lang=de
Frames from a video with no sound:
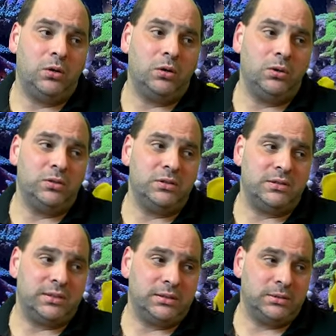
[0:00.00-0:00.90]

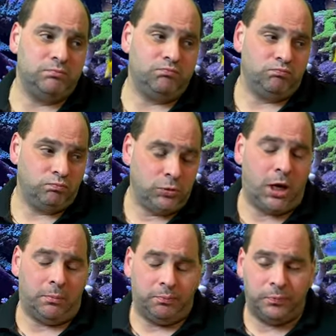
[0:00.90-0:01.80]
Und ähm,
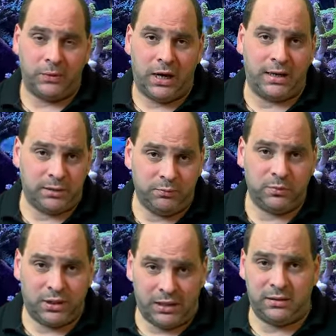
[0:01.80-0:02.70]
ja, hat,
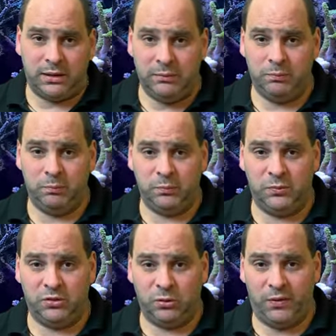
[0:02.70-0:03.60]
im, hat
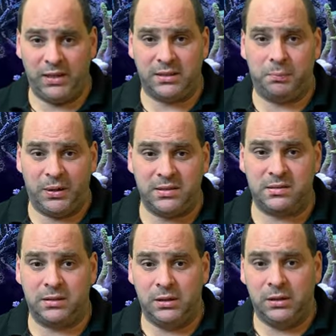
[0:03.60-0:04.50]
in,
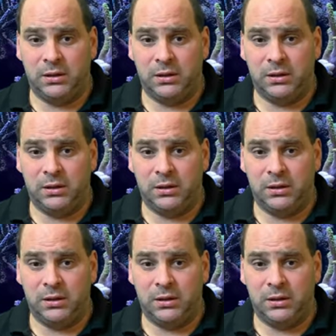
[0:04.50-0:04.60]
gepasst.